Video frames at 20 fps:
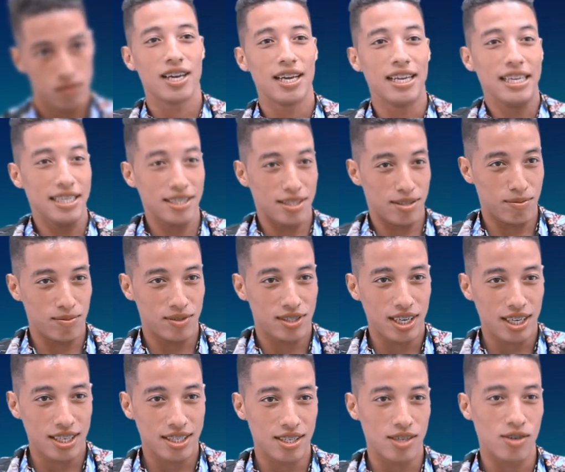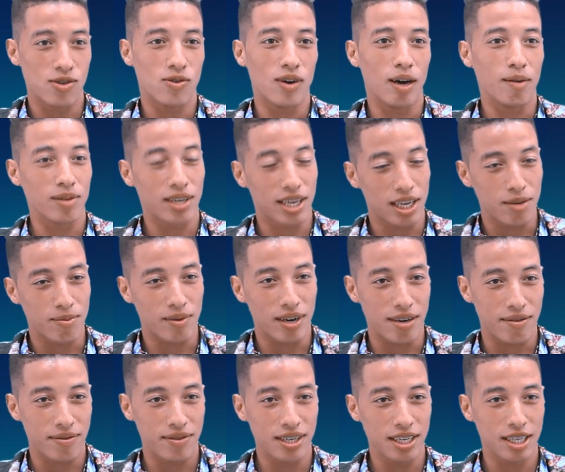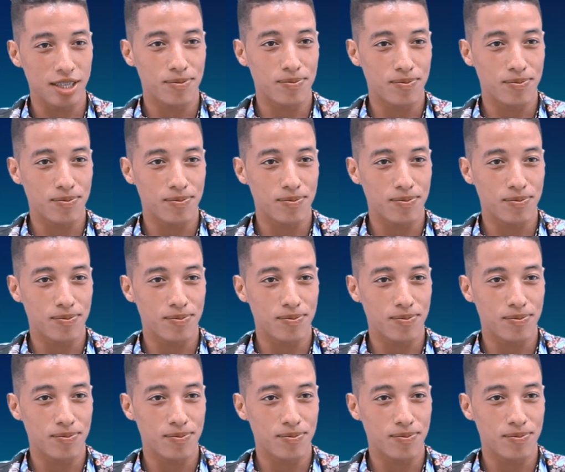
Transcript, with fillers: الاسم الشخصي هو عبد الكريم رافيع